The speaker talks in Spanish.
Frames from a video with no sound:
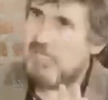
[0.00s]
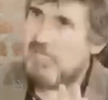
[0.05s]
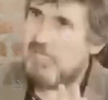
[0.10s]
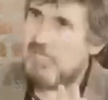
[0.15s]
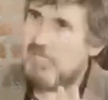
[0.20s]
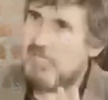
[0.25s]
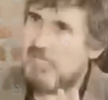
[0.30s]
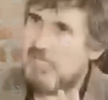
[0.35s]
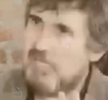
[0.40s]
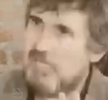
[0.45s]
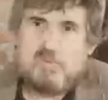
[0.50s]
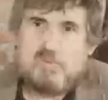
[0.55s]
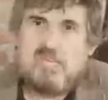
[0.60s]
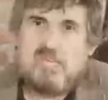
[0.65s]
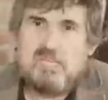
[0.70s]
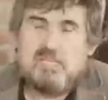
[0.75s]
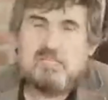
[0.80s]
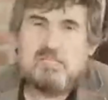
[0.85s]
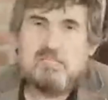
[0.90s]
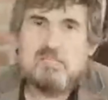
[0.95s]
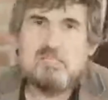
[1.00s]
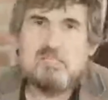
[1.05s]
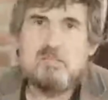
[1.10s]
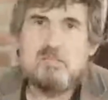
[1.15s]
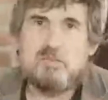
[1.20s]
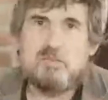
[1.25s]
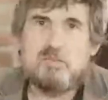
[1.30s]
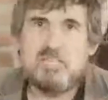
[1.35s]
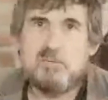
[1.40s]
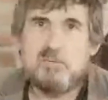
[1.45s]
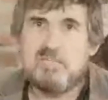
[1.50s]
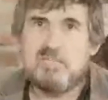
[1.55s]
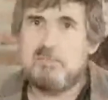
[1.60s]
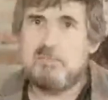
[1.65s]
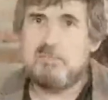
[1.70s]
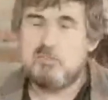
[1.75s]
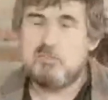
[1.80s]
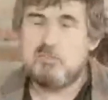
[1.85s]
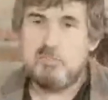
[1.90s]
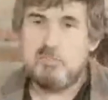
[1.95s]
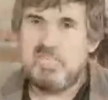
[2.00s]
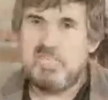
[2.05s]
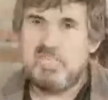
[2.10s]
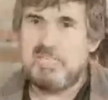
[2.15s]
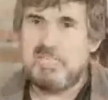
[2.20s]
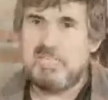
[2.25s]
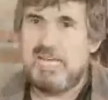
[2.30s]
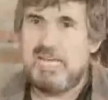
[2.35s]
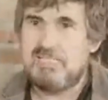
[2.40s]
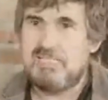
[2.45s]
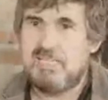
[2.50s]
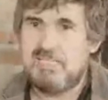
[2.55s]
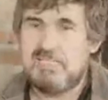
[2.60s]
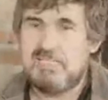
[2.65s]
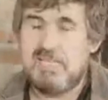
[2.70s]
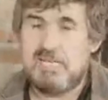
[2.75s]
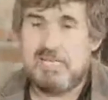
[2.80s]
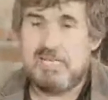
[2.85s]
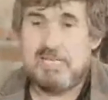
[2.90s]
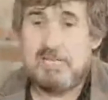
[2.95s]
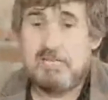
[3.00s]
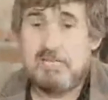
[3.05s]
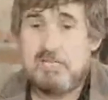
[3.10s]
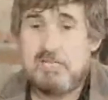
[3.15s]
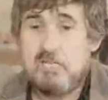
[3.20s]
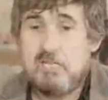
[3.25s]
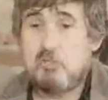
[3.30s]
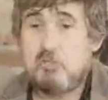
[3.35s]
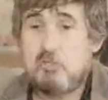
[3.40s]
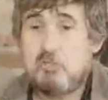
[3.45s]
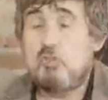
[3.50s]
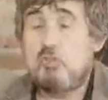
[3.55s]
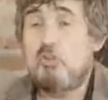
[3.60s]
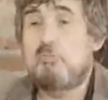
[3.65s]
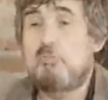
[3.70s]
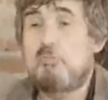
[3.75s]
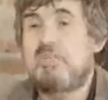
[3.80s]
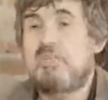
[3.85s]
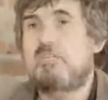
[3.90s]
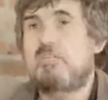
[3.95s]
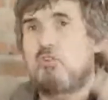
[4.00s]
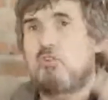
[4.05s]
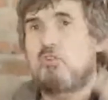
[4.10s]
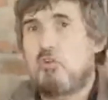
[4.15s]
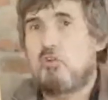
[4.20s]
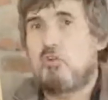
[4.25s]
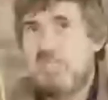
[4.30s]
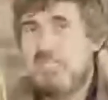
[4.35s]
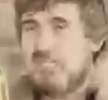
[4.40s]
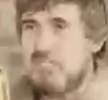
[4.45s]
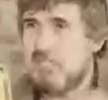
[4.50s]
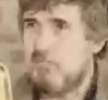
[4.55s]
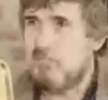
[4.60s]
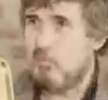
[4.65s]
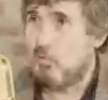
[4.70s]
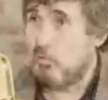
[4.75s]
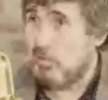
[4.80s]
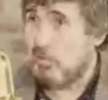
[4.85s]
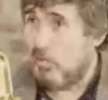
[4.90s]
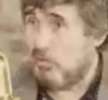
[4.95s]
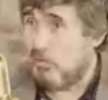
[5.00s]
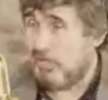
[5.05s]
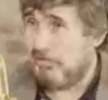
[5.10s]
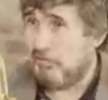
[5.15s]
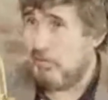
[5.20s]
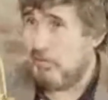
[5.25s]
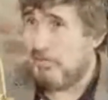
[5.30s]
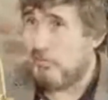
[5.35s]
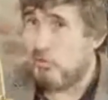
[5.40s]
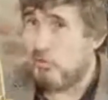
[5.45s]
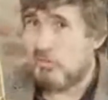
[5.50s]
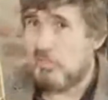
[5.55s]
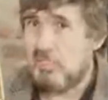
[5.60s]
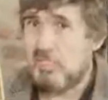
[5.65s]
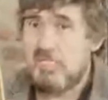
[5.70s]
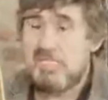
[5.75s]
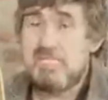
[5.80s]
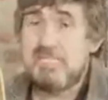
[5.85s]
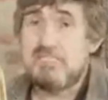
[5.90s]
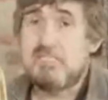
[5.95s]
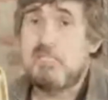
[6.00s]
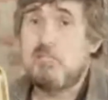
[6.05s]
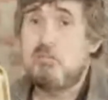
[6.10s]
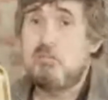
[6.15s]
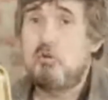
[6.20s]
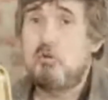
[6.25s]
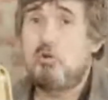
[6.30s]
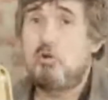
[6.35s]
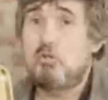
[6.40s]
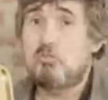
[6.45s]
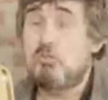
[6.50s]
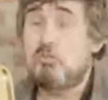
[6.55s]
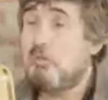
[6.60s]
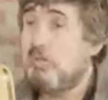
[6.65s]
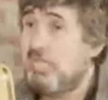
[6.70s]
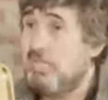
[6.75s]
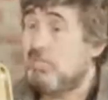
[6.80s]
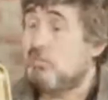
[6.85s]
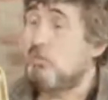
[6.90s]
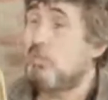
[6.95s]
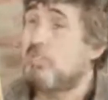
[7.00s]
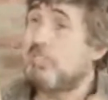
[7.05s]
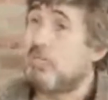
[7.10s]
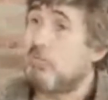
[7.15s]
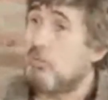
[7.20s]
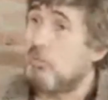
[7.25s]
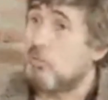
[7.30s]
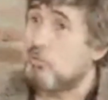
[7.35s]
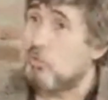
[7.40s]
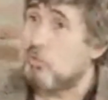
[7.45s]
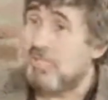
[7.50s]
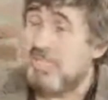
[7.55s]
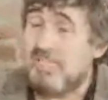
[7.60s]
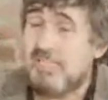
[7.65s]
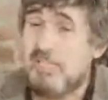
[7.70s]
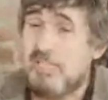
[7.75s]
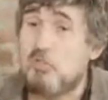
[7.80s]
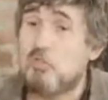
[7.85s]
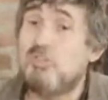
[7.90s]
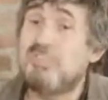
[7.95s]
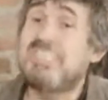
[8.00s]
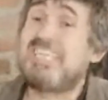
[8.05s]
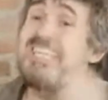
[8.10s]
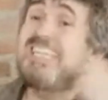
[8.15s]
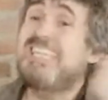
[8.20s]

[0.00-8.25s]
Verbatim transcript: porque imagínate, si efectivamente la presión mediática hace que salga no solo el ministro, comillas, involucrado, que fuera Monte, sino otro ministro que, tal como tú dijiste, no tiene